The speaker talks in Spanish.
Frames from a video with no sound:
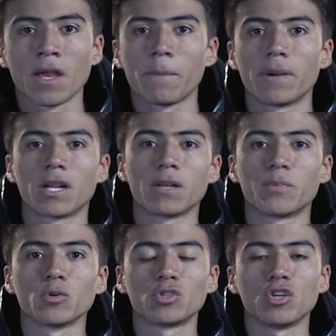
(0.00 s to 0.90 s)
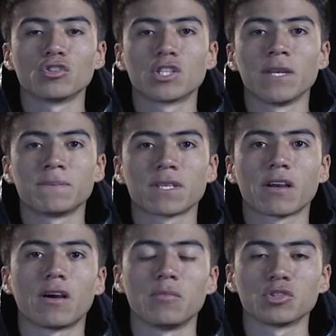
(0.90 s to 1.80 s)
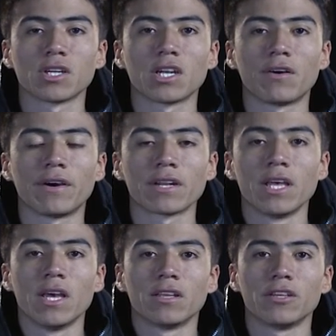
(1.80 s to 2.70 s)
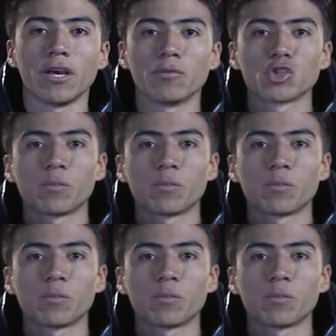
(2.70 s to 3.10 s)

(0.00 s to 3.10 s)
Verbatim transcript: Para reproducir los clips que acabamos de grabar, debemos